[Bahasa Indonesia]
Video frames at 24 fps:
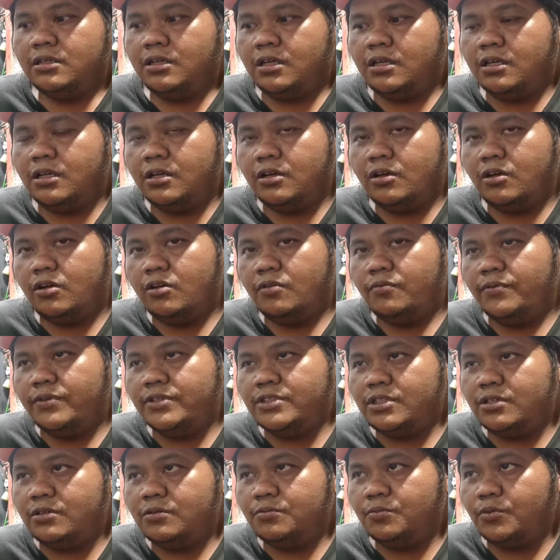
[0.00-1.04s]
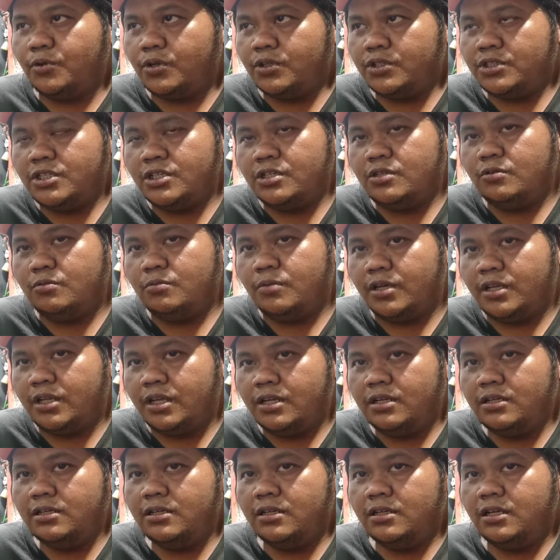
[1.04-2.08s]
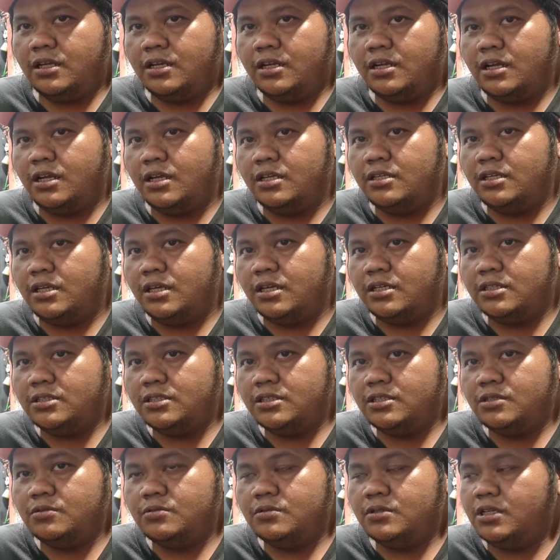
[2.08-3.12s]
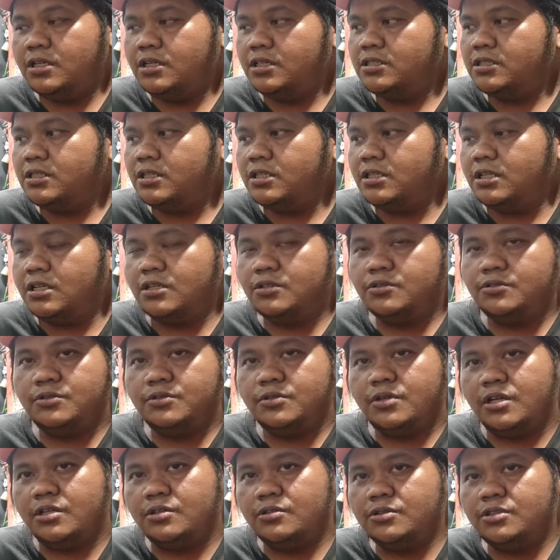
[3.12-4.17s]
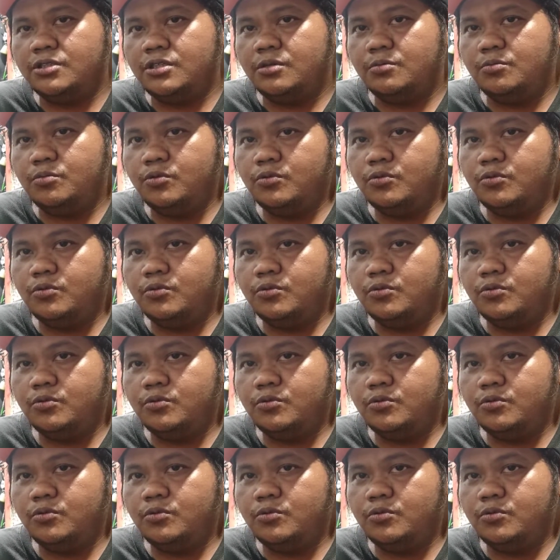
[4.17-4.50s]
karena kalau Vision Forging lumayan harganya aja udah sekitar 700.000